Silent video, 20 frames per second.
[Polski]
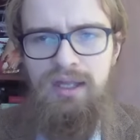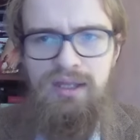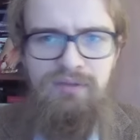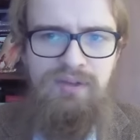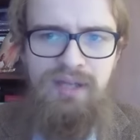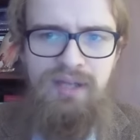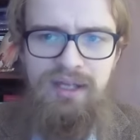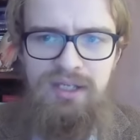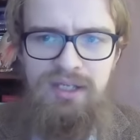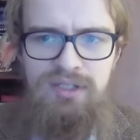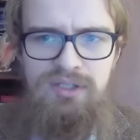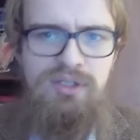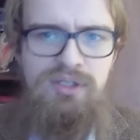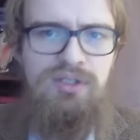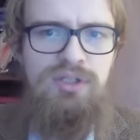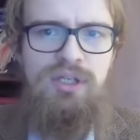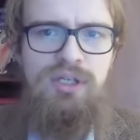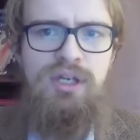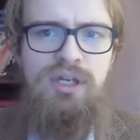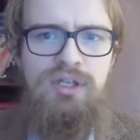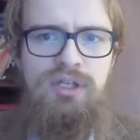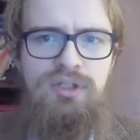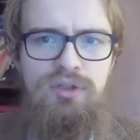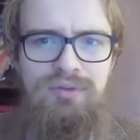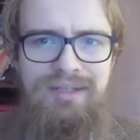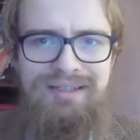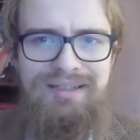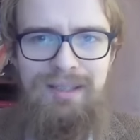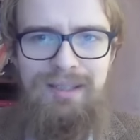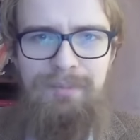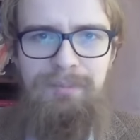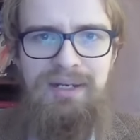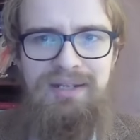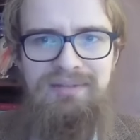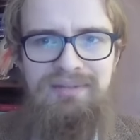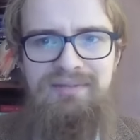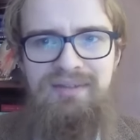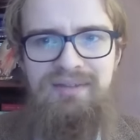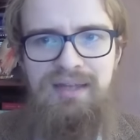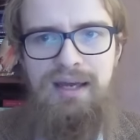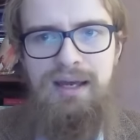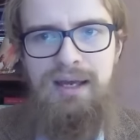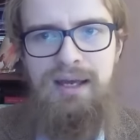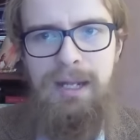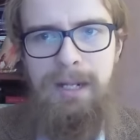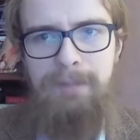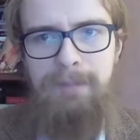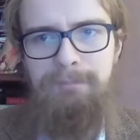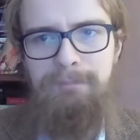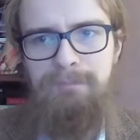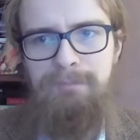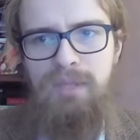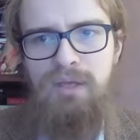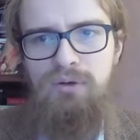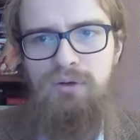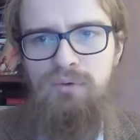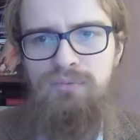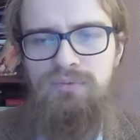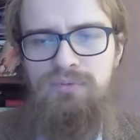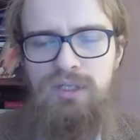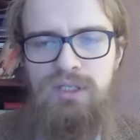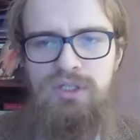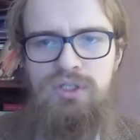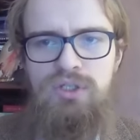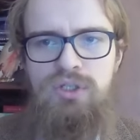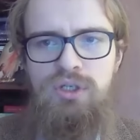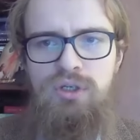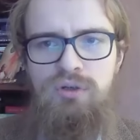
I wydaje się, że, że tutaj ta presja mm, również,